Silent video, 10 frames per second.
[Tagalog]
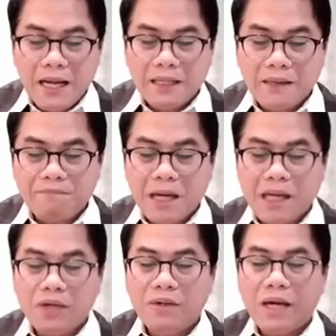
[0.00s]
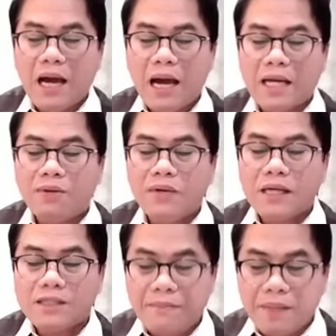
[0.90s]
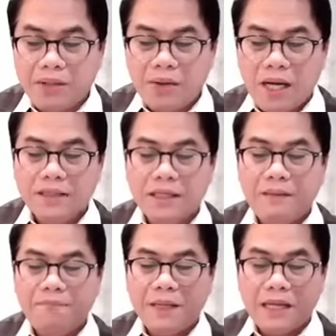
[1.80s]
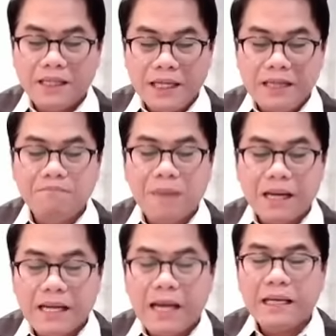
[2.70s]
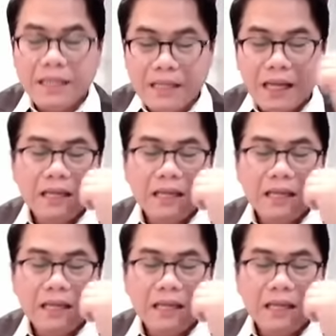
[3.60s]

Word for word: ng Panginoon ng araw ng Sabado at ipinaging banal niya.